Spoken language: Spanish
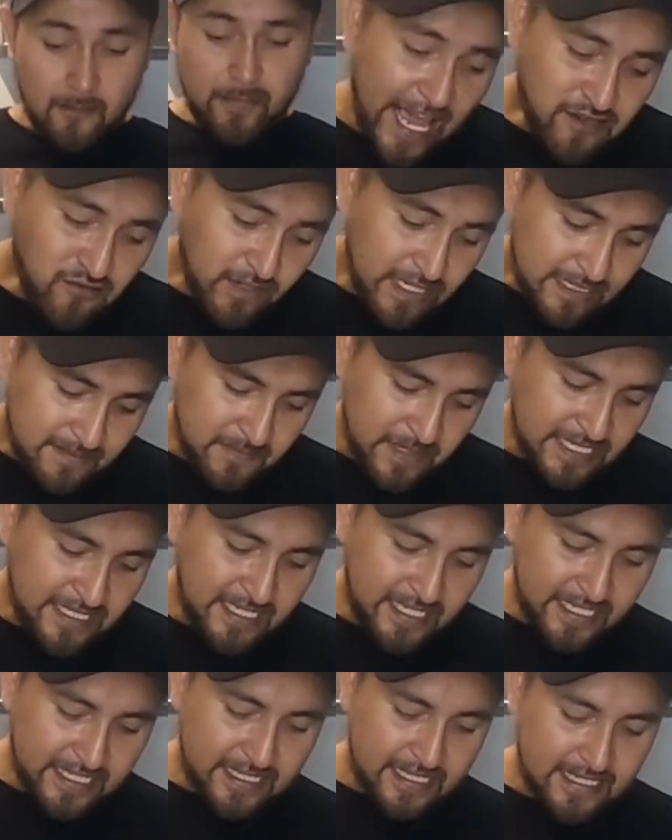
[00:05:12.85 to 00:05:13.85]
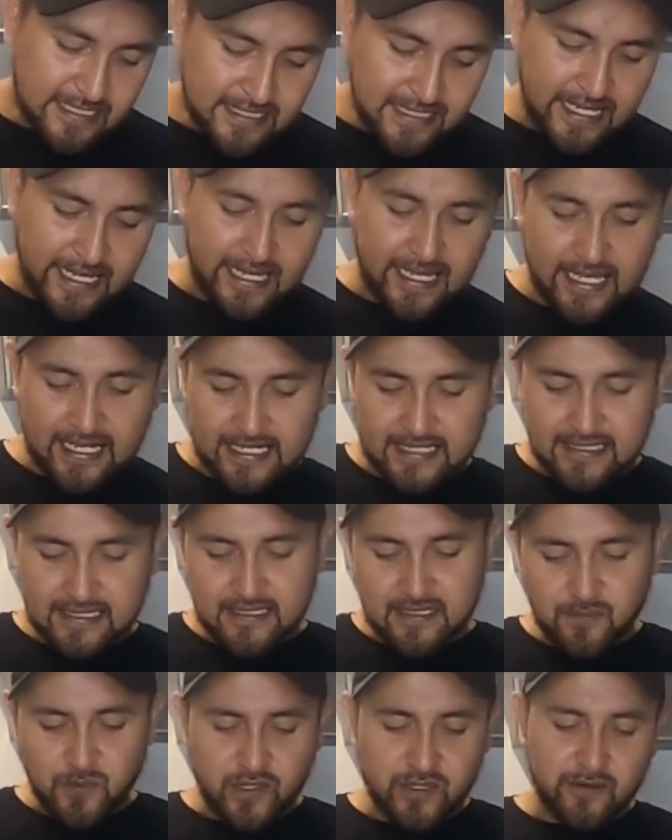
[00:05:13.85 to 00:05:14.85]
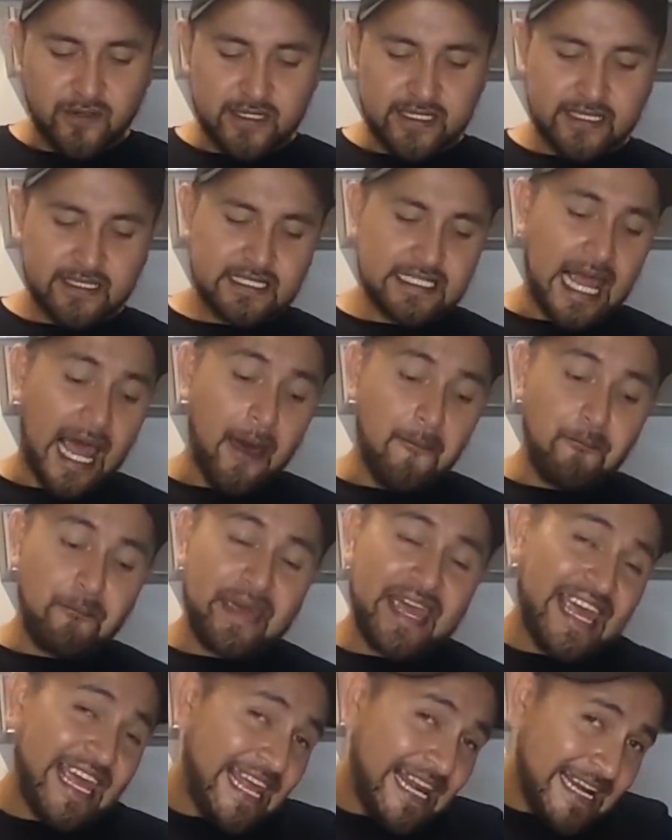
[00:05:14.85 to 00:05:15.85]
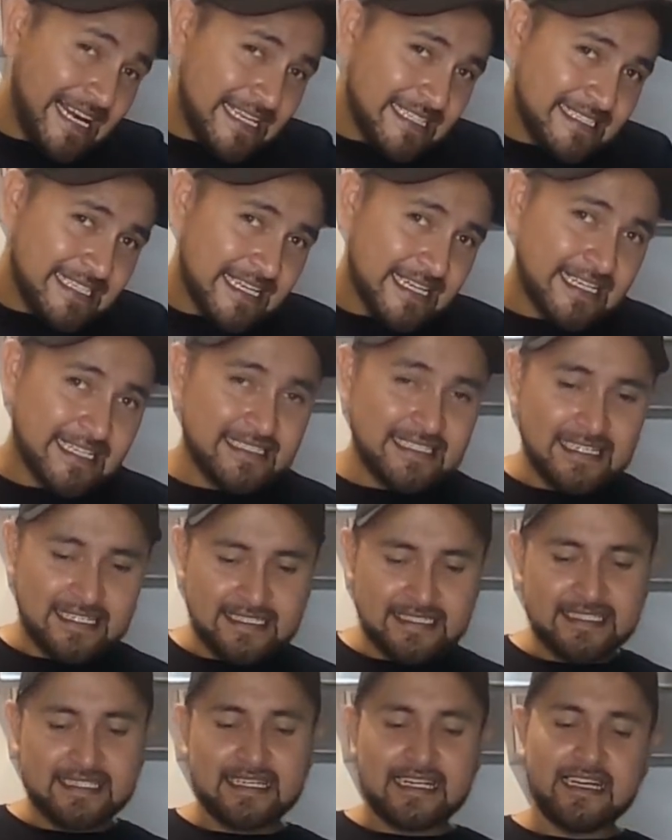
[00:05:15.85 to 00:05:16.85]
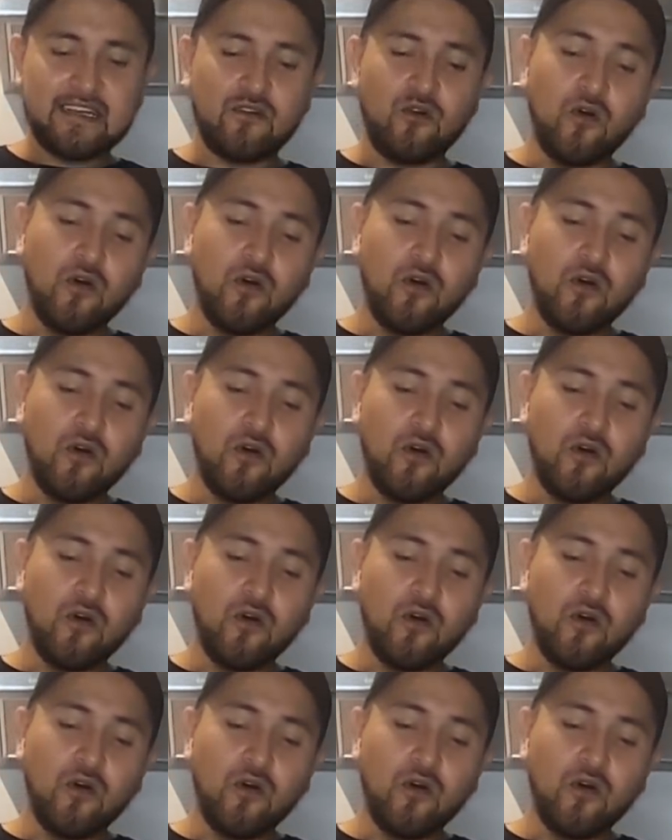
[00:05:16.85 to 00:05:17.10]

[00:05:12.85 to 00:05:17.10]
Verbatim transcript: Hay unas más chiquitas que en este tipo de bolsas apenas si alcanzan a cerrar